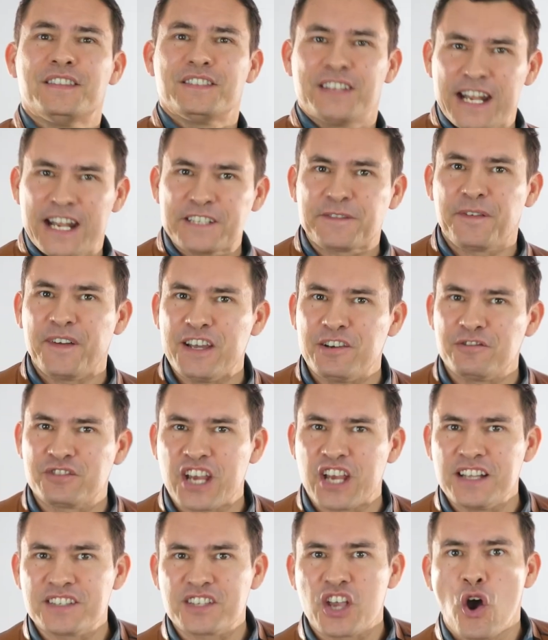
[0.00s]
Сегодня мы
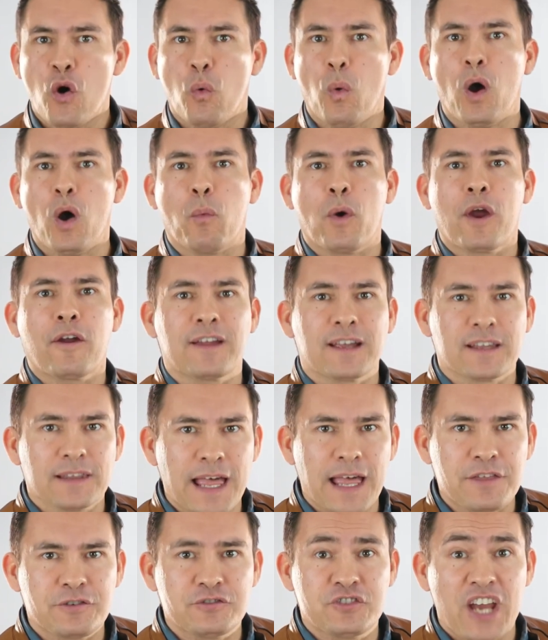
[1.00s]
обсудим, что кожаная
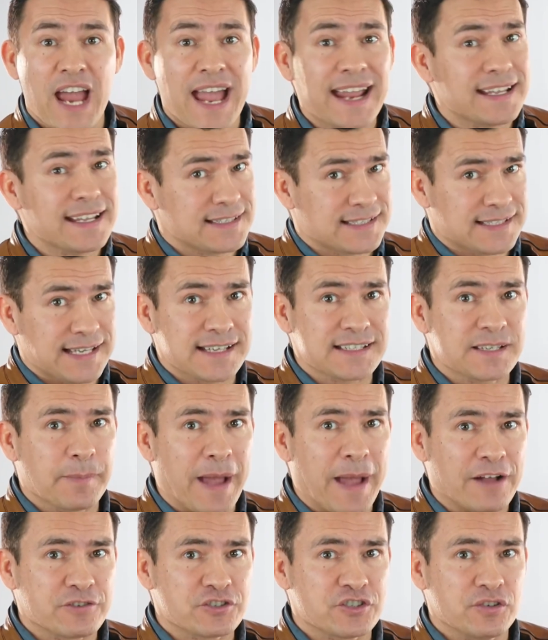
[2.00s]
куртка может
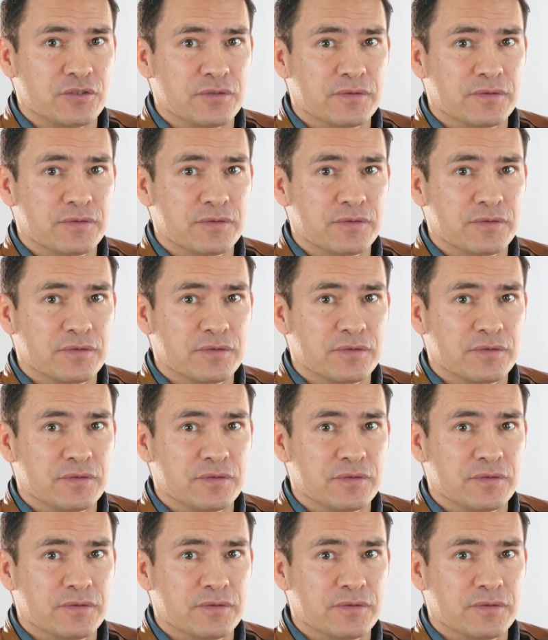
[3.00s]
сказать